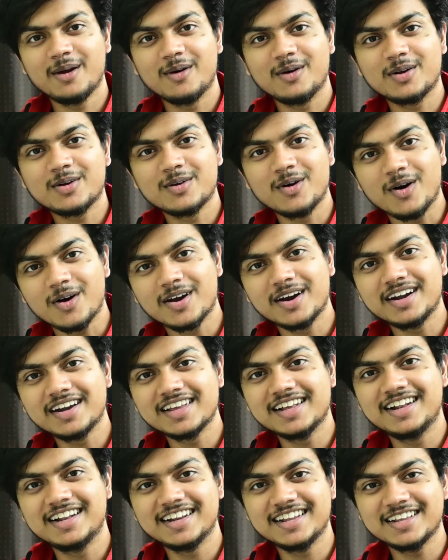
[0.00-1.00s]
और
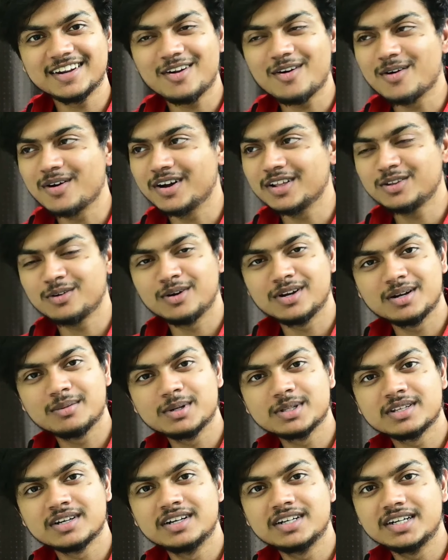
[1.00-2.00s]
कॉकेटियल नहीं रहा होगा तो ऑन
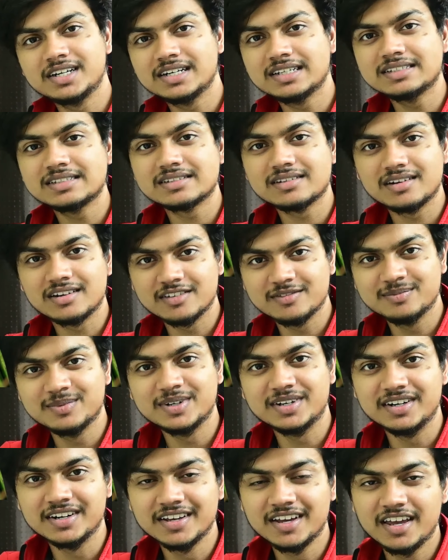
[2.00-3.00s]
नंबर थर्ड इट इज़ लव
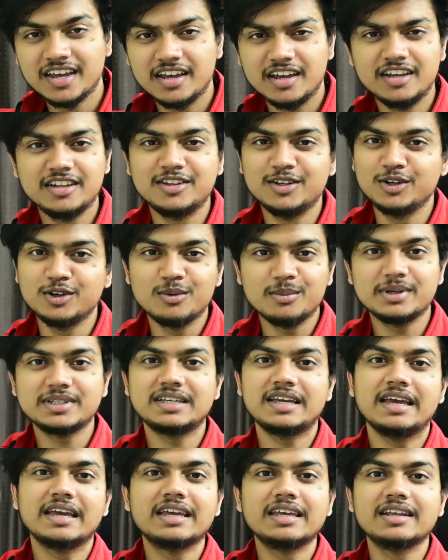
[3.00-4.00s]
बर्ड इन तीनों में
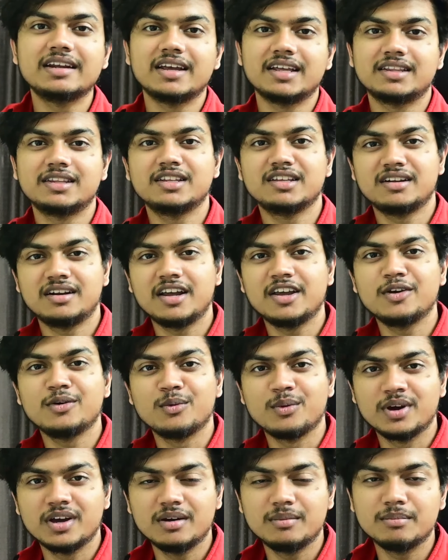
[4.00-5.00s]
से एक ही रह रहे
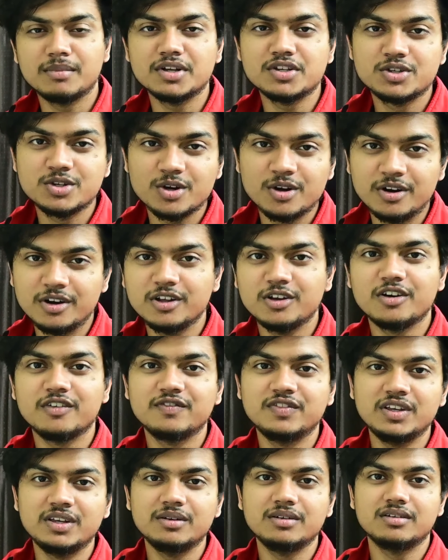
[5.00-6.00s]
होंगे मेजोरिटी ऑफ
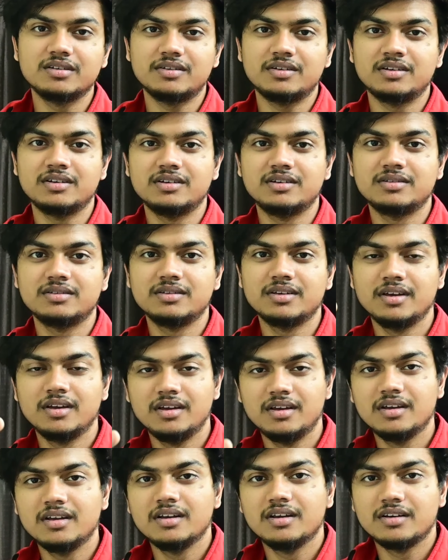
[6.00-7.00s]
दी
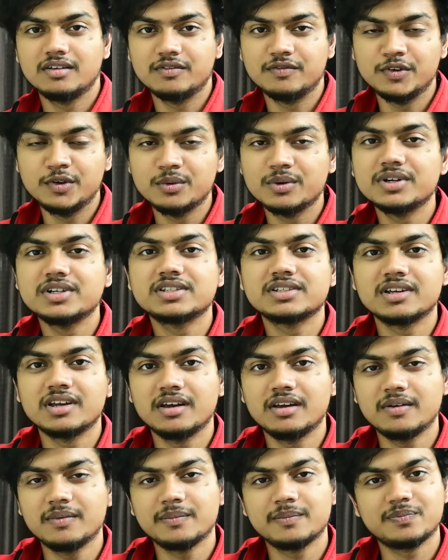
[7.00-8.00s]
व्यूअर्स
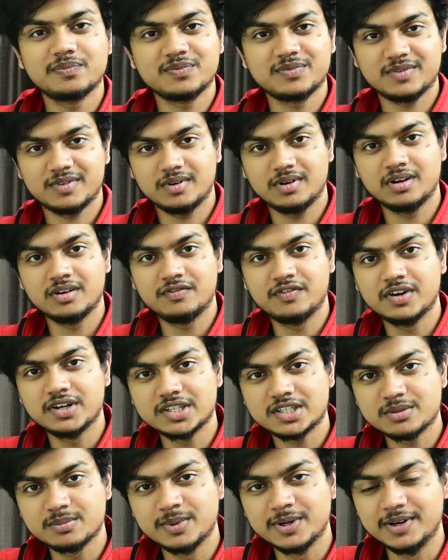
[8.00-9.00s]
के
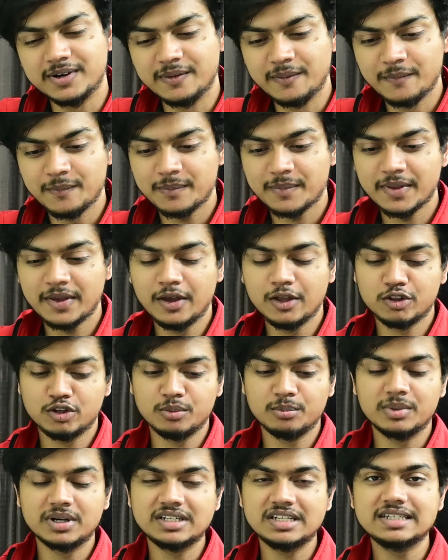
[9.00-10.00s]
फर्स्ट uh, बर्ड तो
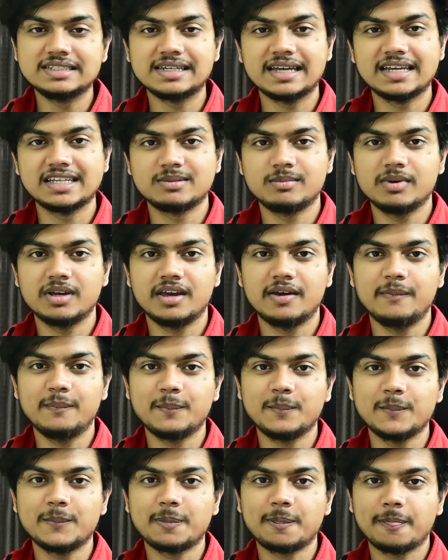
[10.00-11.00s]
बजीज़ के केस में क्या है
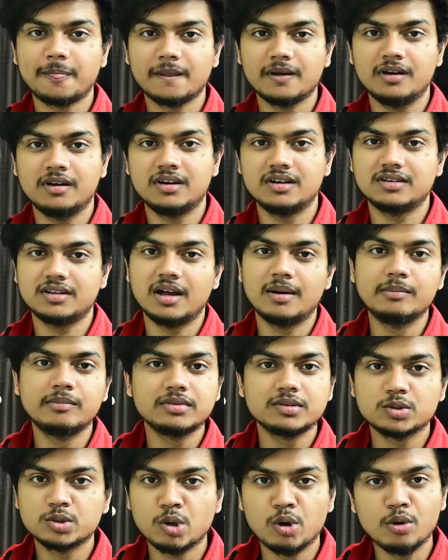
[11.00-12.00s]
uh, हम
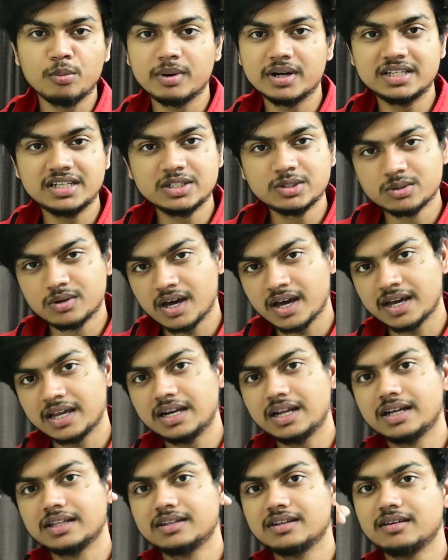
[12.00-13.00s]
लोग बजीज़ उठा के
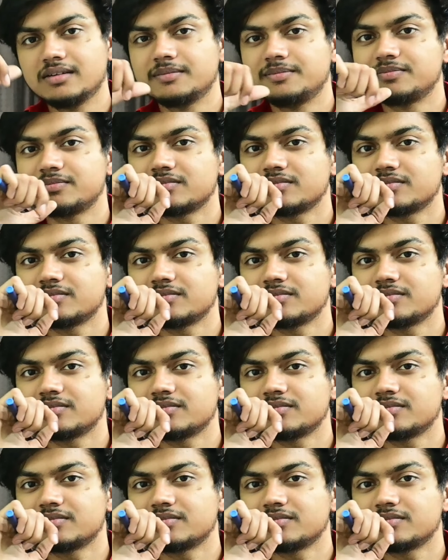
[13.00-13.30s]
ले आते हैं